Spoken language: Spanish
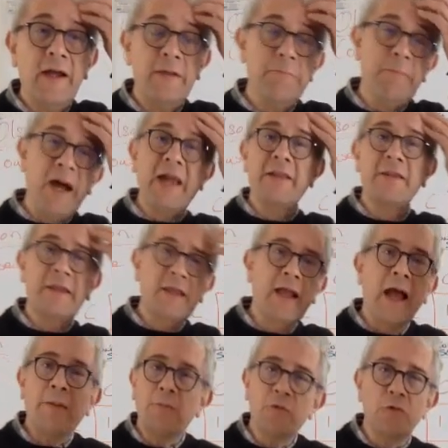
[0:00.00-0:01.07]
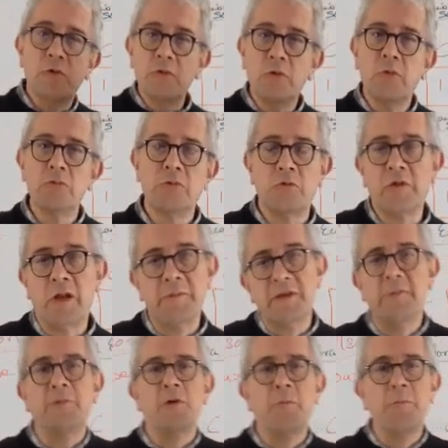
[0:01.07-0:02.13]
en parte, digamos, ¿no?
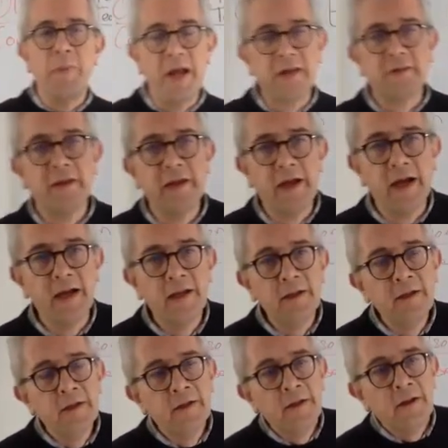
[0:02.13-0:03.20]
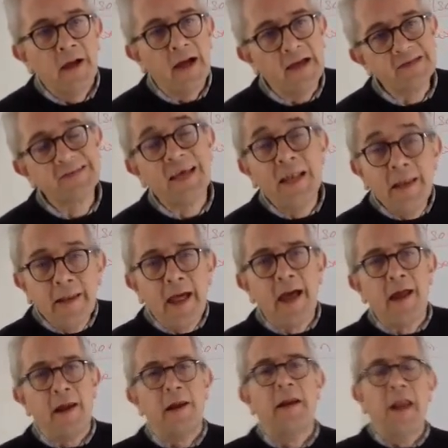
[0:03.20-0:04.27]
totalmente, pero en parte a,
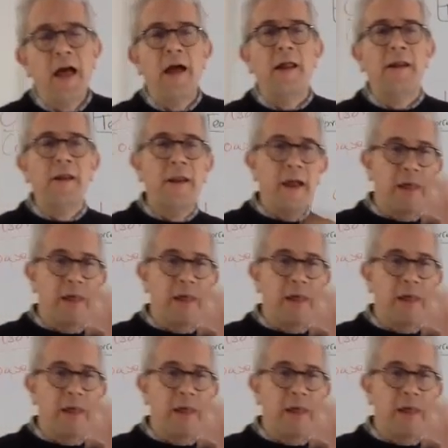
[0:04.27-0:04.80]
acelerar la,